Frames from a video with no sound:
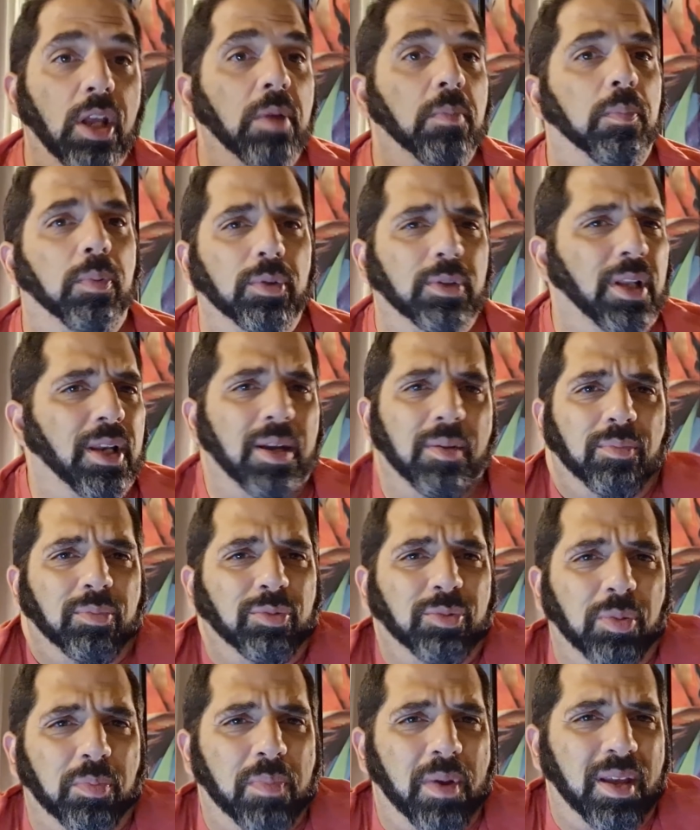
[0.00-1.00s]
ele poderia
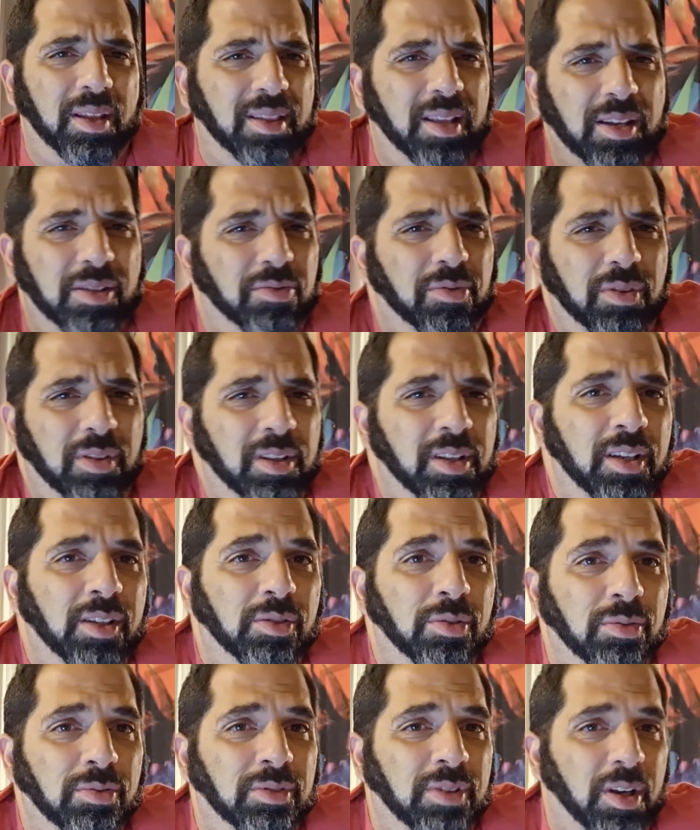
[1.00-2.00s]
muito bem, desde o
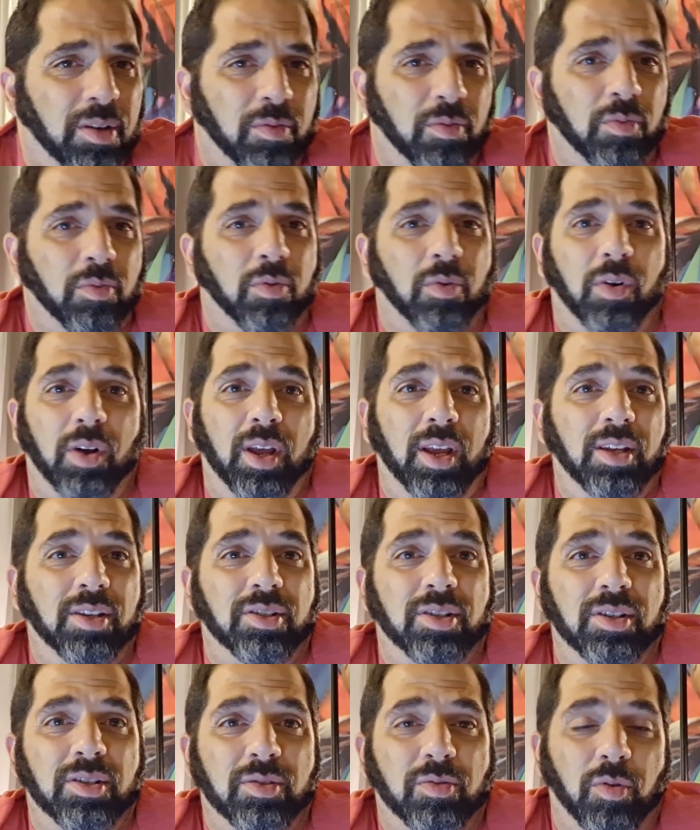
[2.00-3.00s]
início, ser
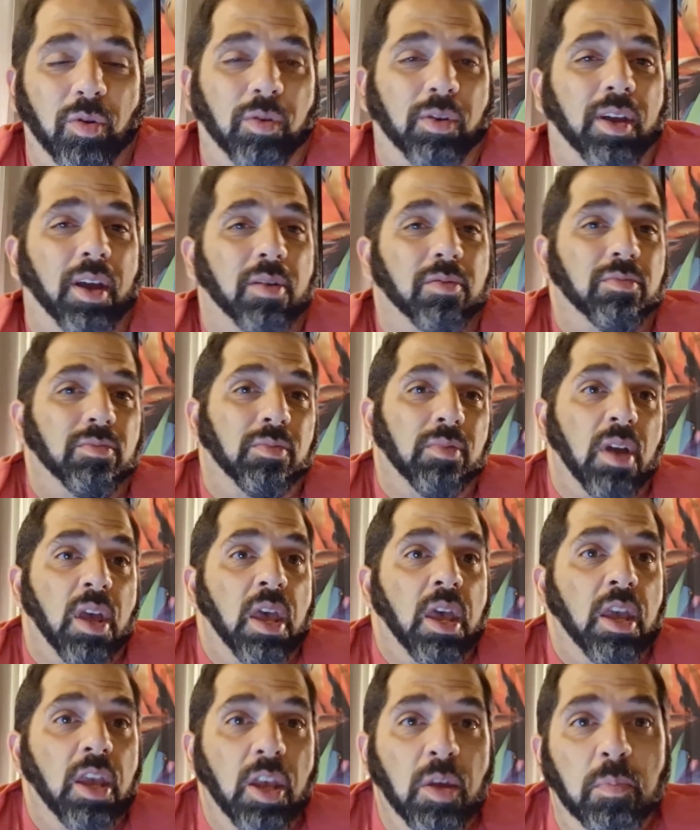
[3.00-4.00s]
concorrente de qualquer um
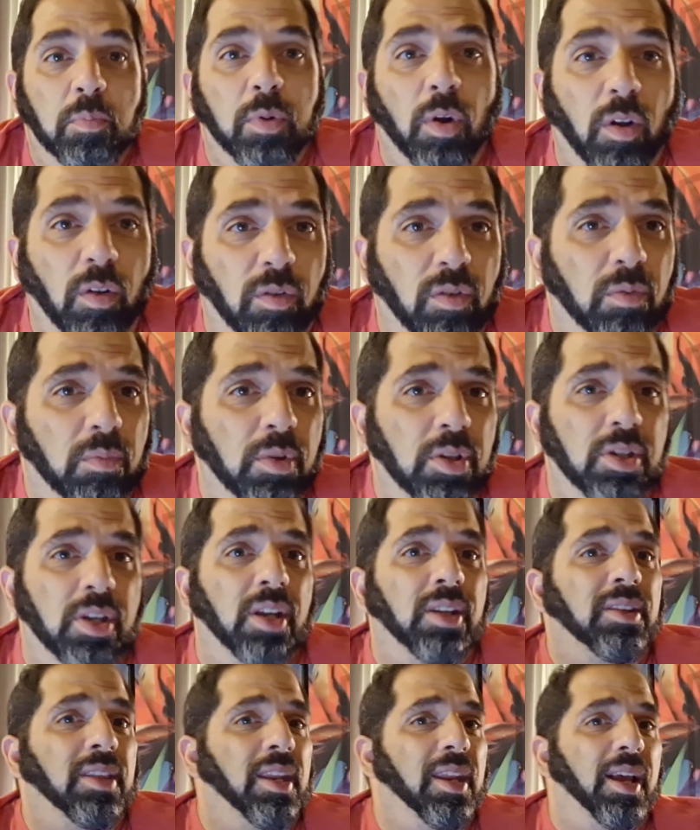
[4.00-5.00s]
e provavelmente ele
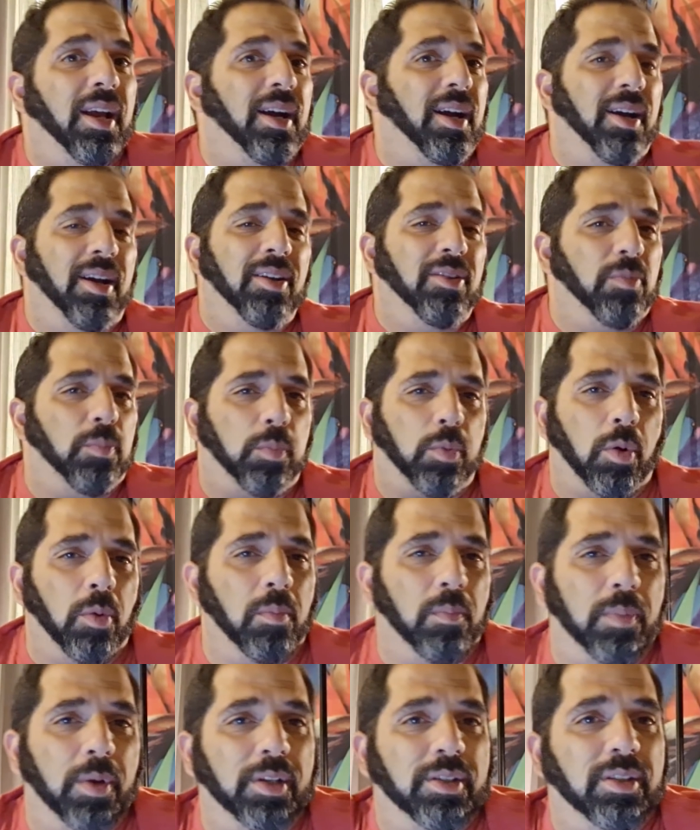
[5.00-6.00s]
teria ganho como
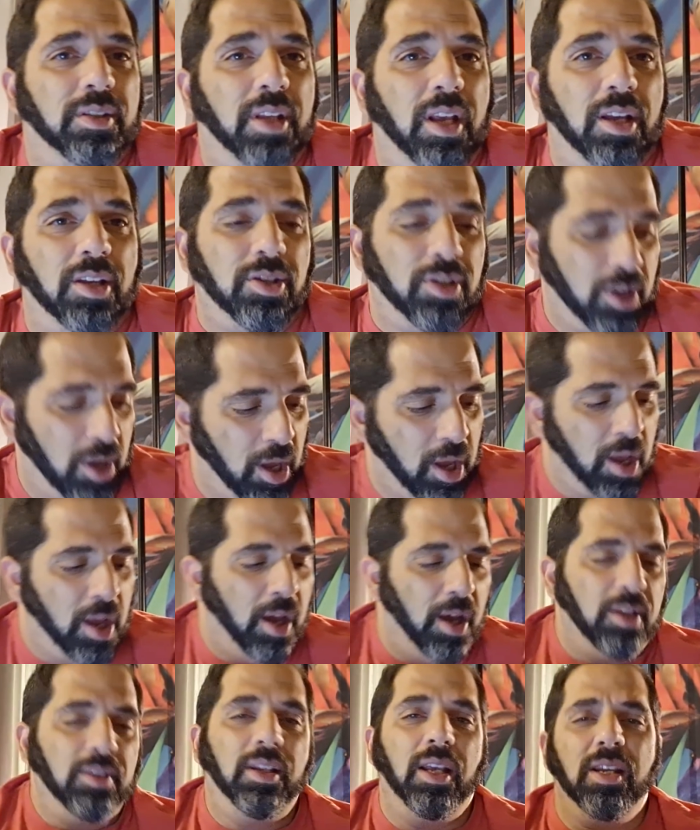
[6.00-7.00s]
presidente.
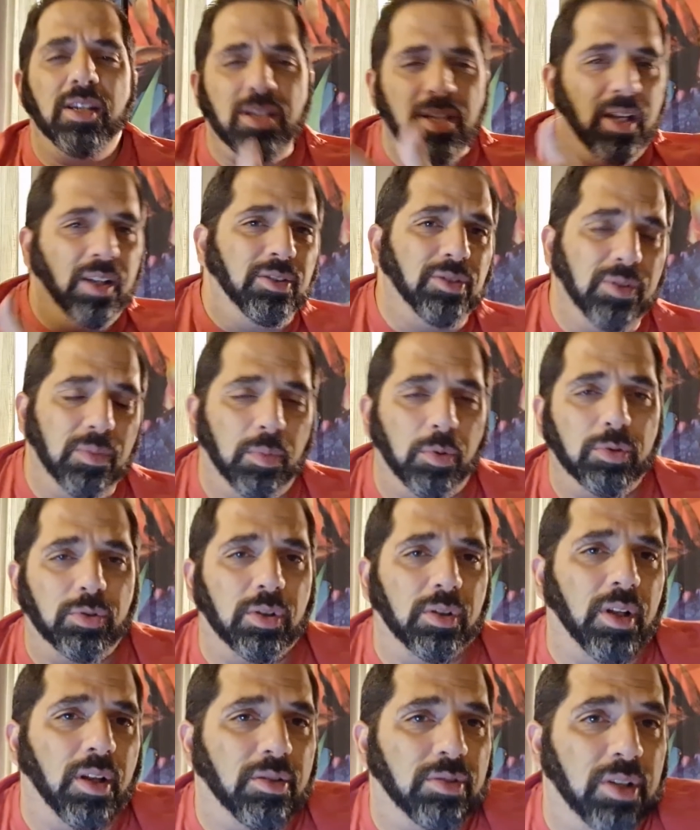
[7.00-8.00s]
Desde antes do
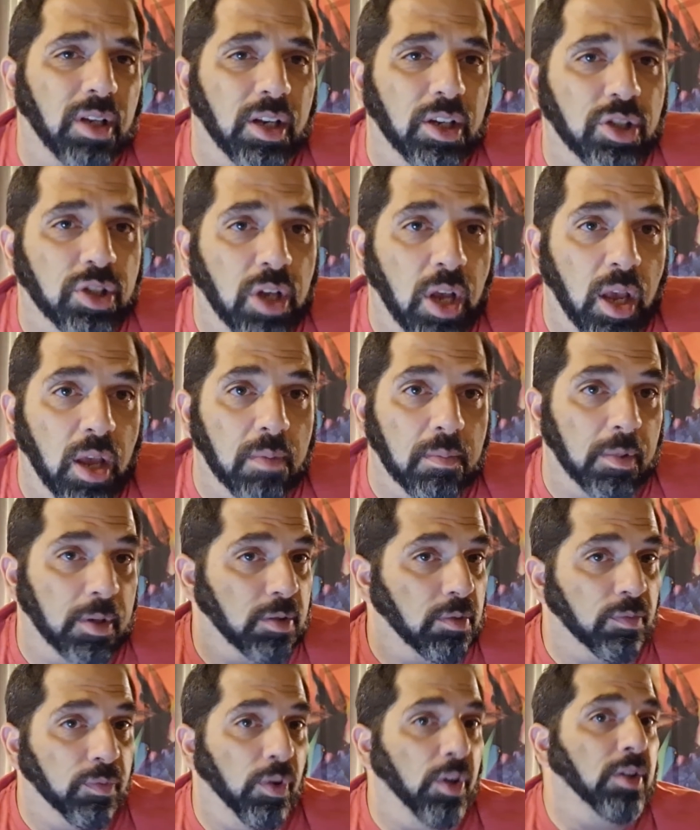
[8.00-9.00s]
Bolsonaro se eleger, mas
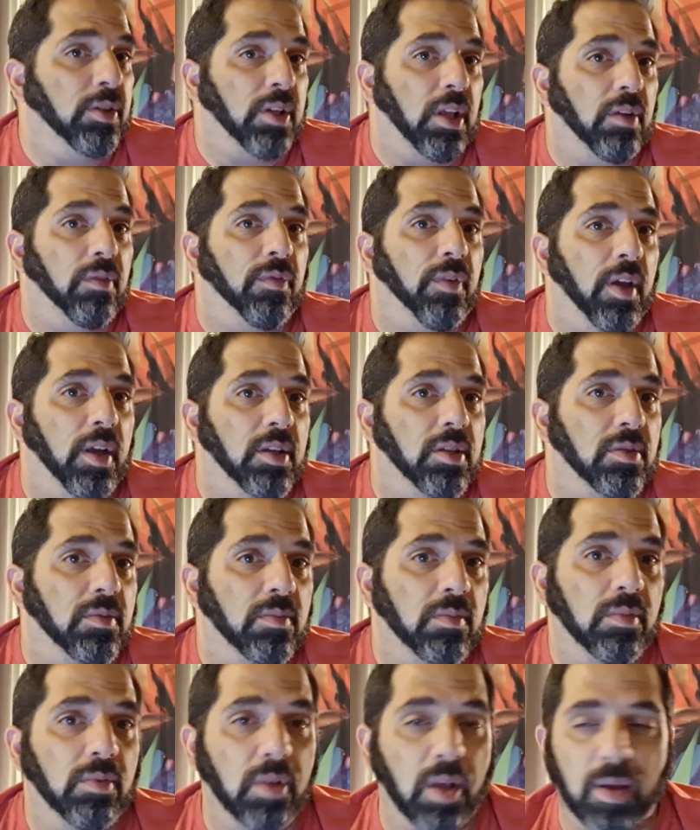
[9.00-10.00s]
não foi isso que ele fez.
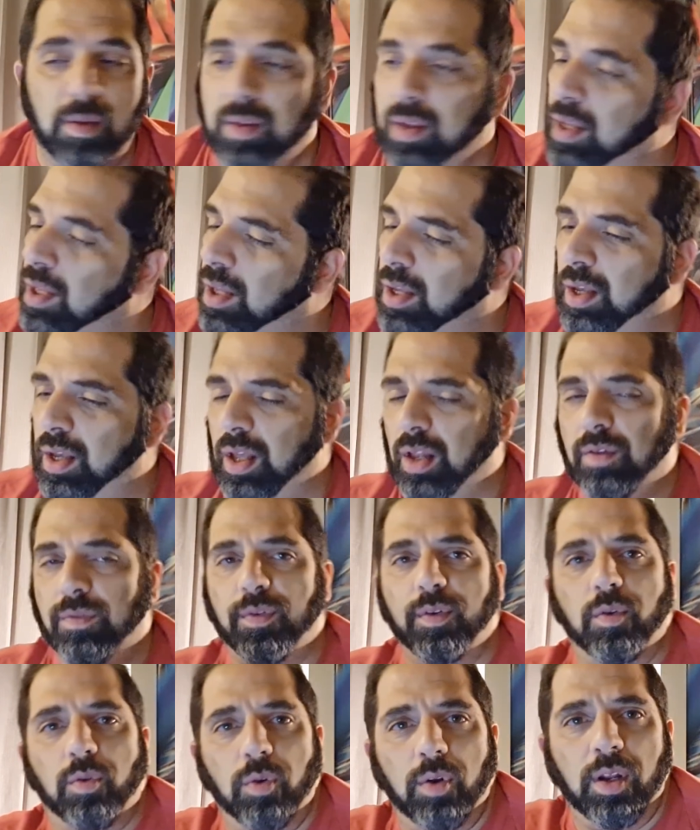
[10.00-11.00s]
Né? Ele
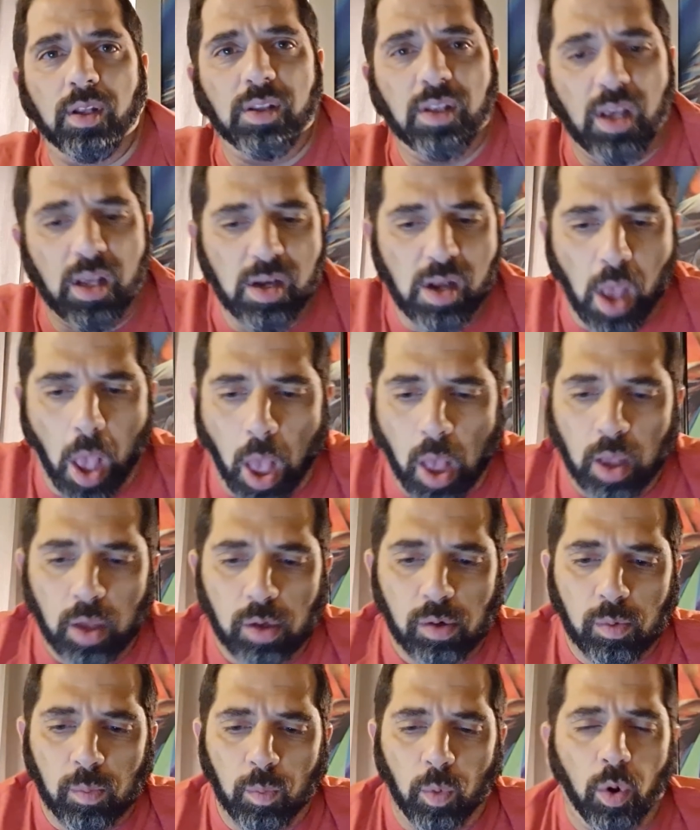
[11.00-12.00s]
ficou na dele.
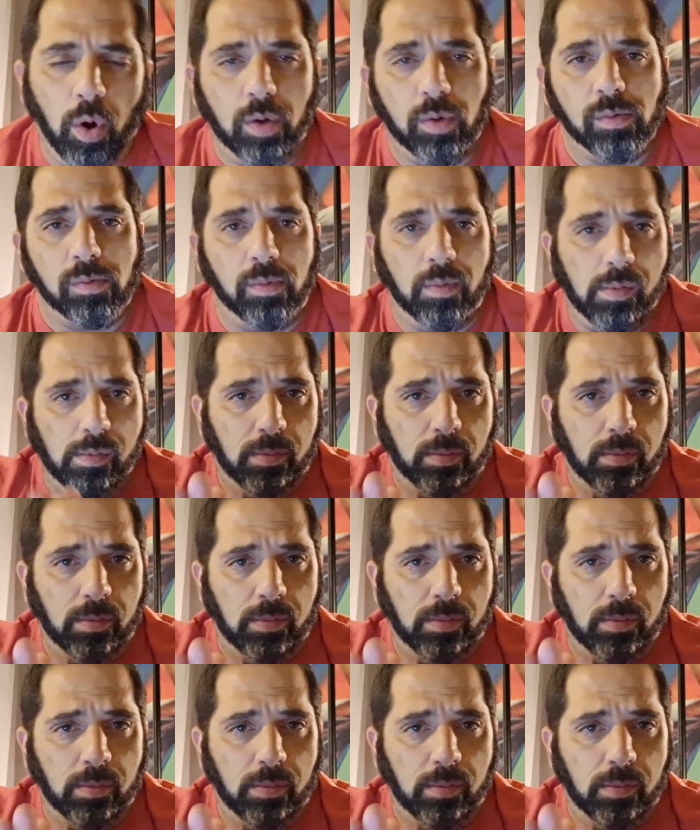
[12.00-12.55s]
O Moro,